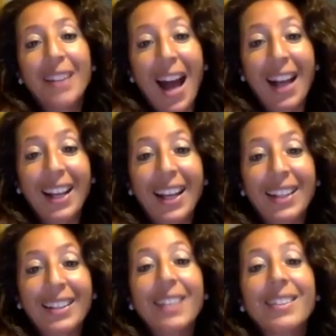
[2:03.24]
anche
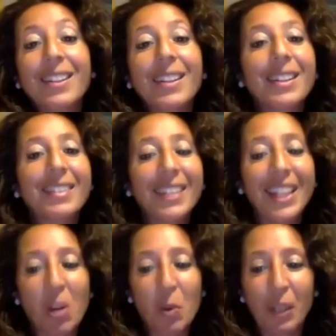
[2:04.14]
di
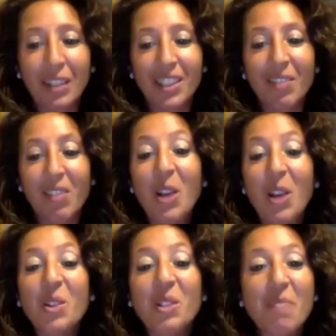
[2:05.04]
alternative, quindi se vi
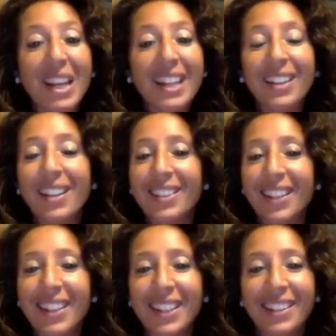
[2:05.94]
vengono in mente
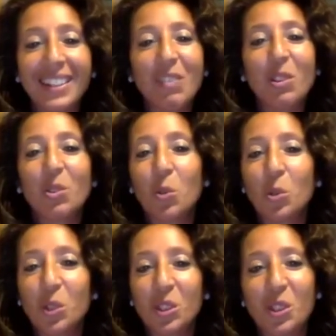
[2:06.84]
alternative,
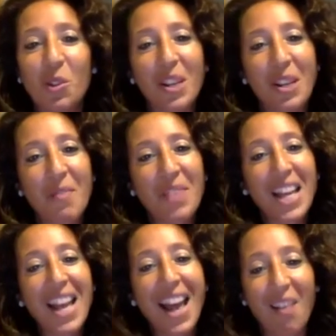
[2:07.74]
soluzioni,
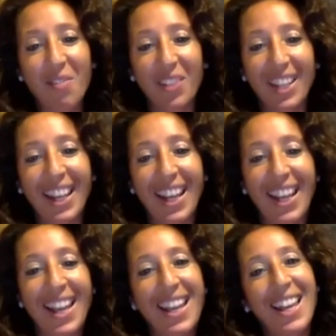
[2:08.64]

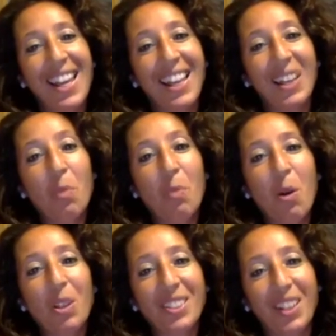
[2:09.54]
affinché io
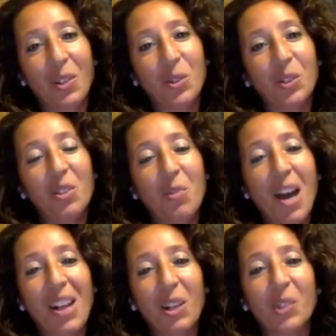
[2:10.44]
possa
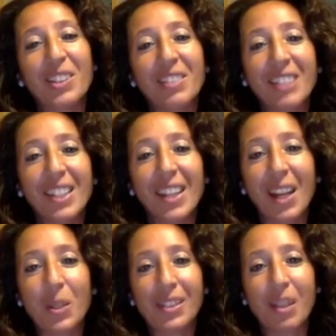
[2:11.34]
continuare a condividere
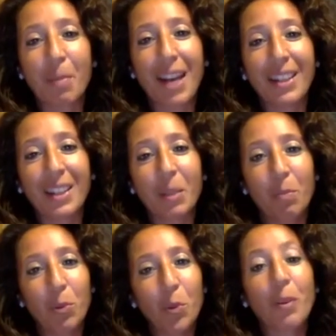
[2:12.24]
questa parte
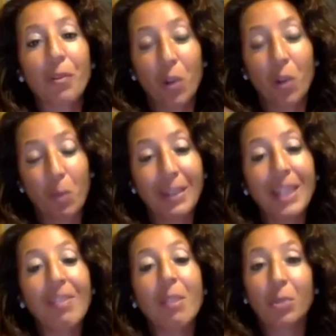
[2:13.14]
più
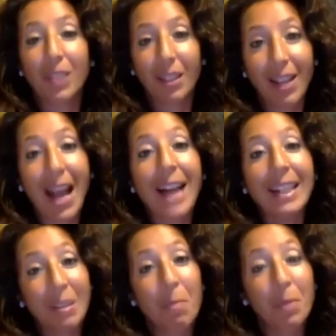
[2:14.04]
performativa, più teatrale,
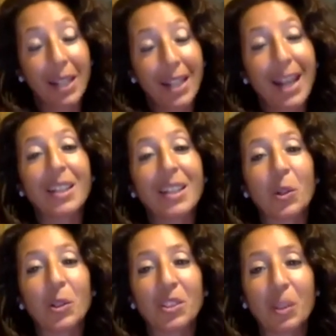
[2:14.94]
sempre legata alla
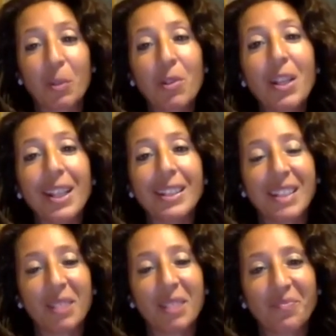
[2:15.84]
consapevolezza,